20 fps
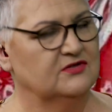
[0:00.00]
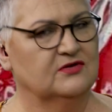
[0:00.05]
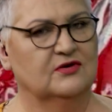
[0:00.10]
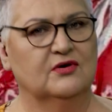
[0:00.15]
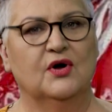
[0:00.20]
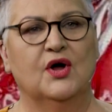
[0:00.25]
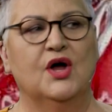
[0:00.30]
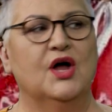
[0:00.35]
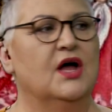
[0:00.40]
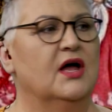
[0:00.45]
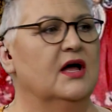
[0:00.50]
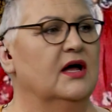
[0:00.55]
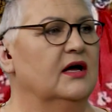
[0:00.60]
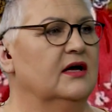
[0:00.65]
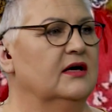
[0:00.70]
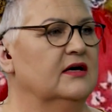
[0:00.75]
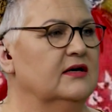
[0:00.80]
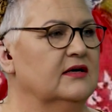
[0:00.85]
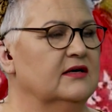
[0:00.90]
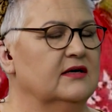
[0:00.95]
No
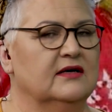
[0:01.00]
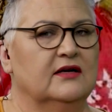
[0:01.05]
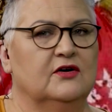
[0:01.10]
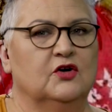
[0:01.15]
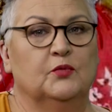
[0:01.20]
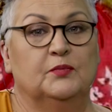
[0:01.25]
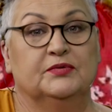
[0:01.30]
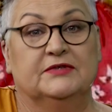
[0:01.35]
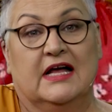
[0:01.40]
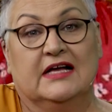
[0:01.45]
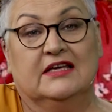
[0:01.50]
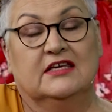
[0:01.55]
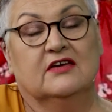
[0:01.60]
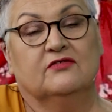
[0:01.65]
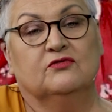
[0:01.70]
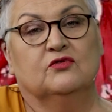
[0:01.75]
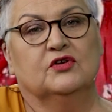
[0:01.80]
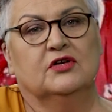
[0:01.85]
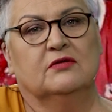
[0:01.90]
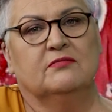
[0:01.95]
e, lub taki,
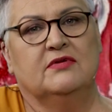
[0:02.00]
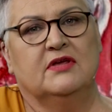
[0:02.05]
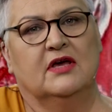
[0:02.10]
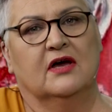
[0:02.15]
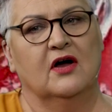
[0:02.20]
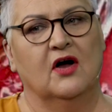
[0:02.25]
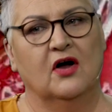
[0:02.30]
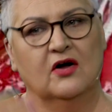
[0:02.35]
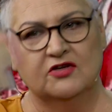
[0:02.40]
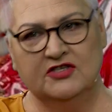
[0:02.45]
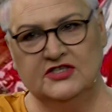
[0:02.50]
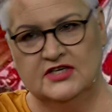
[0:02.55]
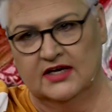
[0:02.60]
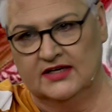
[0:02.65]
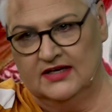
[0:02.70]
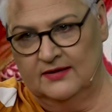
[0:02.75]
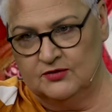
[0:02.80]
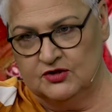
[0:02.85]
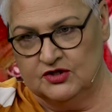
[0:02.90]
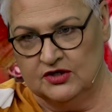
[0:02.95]
którym nie chodzi, a
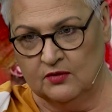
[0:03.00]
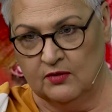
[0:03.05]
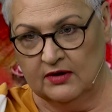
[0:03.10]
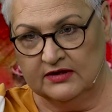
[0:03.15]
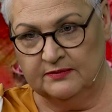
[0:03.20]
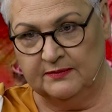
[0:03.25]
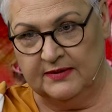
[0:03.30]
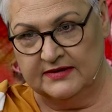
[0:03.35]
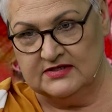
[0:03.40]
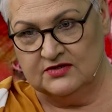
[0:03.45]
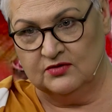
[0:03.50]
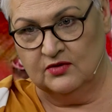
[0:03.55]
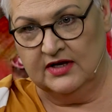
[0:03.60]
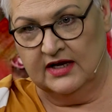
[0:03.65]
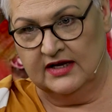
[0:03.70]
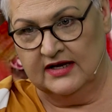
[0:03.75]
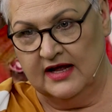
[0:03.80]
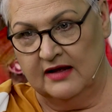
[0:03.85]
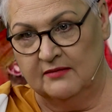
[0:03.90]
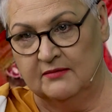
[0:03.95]
na przykład pasuje
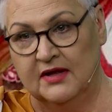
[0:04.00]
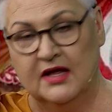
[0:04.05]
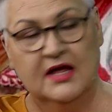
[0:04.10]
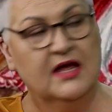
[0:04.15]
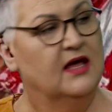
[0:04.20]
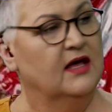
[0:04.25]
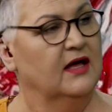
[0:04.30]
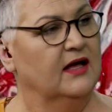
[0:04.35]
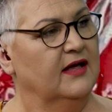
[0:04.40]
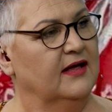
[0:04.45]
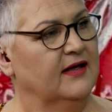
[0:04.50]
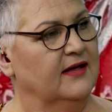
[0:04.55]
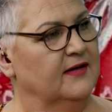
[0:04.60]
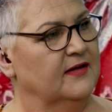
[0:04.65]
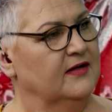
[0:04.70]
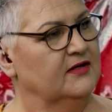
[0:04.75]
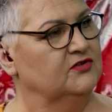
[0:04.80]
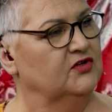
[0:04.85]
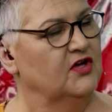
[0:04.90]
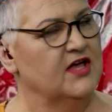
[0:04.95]
nam
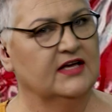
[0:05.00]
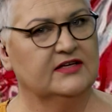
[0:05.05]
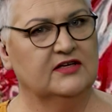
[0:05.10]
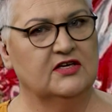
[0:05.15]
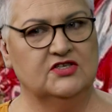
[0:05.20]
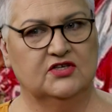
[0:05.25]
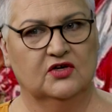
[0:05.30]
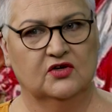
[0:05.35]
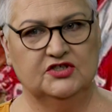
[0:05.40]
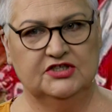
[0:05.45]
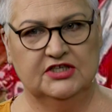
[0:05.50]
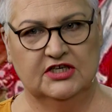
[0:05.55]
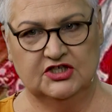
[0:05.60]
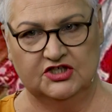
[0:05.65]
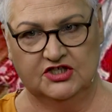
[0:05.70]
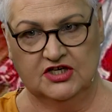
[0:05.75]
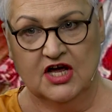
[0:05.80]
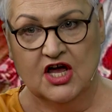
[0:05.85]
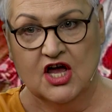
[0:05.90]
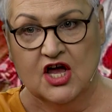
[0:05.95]
E, do jakiejś
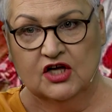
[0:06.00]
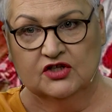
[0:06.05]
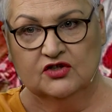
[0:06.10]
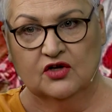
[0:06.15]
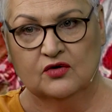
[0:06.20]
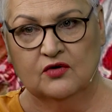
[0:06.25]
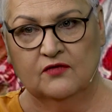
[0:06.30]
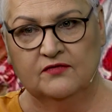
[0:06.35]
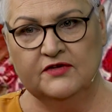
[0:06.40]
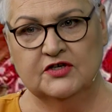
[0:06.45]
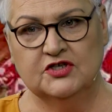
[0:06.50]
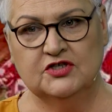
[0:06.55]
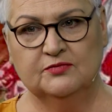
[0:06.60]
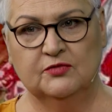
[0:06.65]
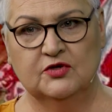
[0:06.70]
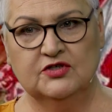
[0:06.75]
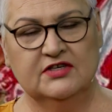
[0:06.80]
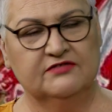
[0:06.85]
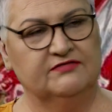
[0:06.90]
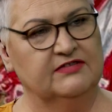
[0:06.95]
odzieży. To również
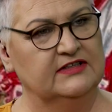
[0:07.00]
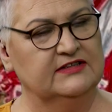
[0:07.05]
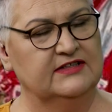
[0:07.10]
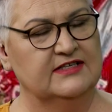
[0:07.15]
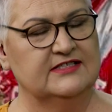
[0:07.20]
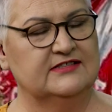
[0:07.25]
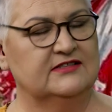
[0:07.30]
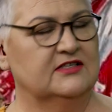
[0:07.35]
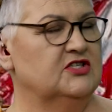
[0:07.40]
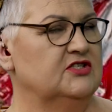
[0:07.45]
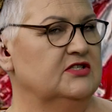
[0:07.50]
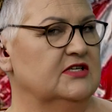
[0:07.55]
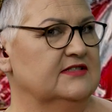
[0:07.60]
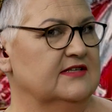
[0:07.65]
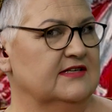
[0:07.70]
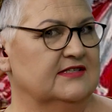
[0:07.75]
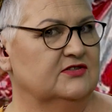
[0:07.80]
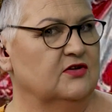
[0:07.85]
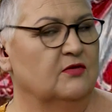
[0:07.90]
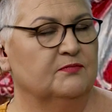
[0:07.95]
może fantastycznie
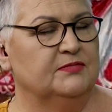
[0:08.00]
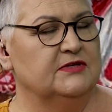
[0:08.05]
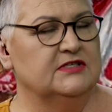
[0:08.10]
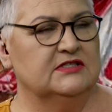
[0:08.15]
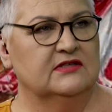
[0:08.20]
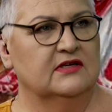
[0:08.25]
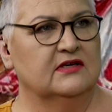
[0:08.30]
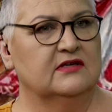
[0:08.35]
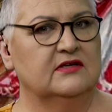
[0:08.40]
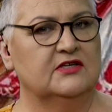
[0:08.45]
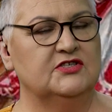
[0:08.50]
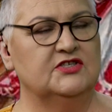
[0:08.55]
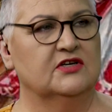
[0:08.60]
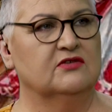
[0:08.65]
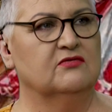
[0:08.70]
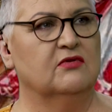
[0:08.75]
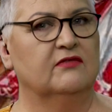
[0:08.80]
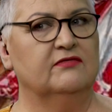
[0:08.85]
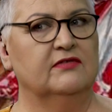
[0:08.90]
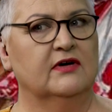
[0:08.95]
zastąpić nakrycie
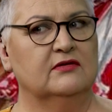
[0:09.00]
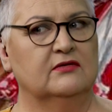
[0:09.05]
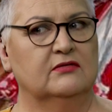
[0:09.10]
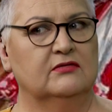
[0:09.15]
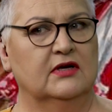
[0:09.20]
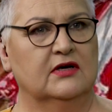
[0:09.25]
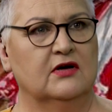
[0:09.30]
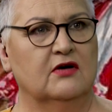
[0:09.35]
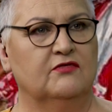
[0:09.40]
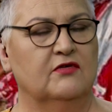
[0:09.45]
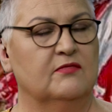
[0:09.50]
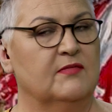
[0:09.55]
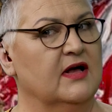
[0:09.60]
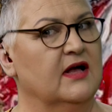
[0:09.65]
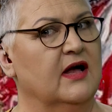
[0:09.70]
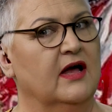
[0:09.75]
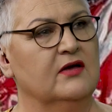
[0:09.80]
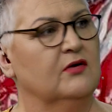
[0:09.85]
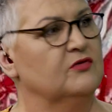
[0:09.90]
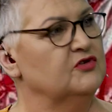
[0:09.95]
głowy, którego
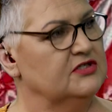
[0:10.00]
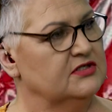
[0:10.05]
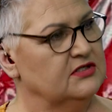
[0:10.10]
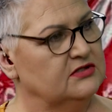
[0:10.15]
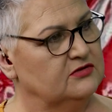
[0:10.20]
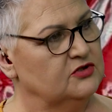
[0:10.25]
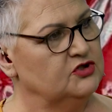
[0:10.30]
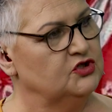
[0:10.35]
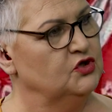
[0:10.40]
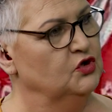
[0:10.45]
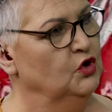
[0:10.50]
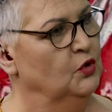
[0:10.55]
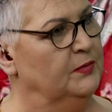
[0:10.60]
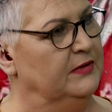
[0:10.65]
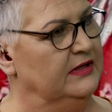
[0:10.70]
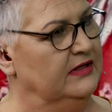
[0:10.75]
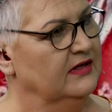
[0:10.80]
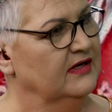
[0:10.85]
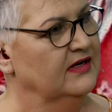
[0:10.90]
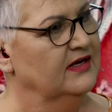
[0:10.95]
wymagają często
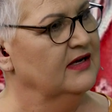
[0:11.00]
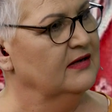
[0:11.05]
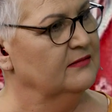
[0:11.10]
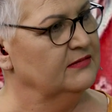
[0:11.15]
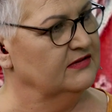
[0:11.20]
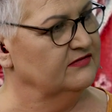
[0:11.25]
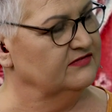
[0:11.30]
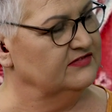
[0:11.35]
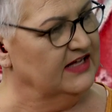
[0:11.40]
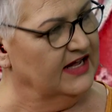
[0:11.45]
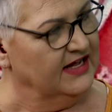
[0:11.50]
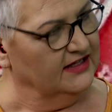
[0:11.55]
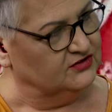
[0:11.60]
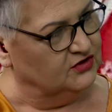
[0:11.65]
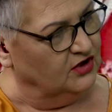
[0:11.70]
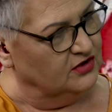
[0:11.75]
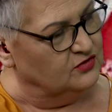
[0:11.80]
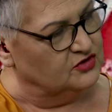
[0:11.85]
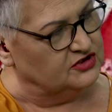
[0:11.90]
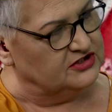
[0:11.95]
śluby, prawda? To
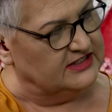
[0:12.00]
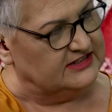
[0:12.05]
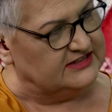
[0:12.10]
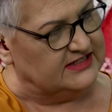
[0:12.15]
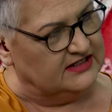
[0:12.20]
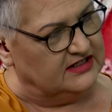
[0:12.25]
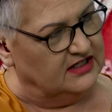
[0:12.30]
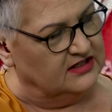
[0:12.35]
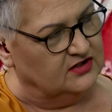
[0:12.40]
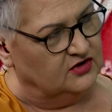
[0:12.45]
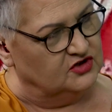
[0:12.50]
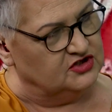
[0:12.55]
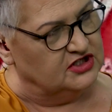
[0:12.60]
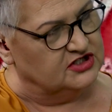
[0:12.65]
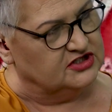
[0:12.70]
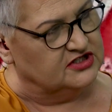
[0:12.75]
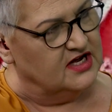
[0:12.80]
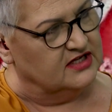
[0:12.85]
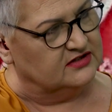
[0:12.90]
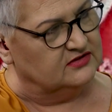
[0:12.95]
już jest taki
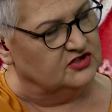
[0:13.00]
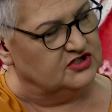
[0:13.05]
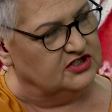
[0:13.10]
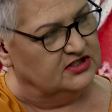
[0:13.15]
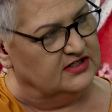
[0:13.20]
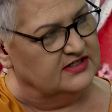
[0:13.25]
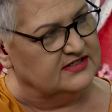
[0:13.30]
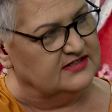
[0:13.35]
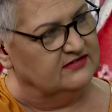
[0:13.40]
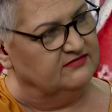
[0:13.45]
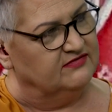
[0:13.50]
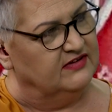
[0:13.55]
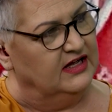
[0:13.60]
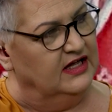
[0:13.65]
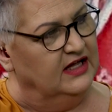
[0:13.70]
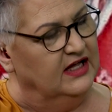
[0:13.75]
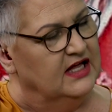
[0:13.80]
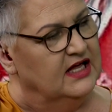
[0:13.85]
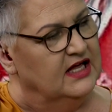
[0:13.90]
troszeczkę, jak to się nazywa?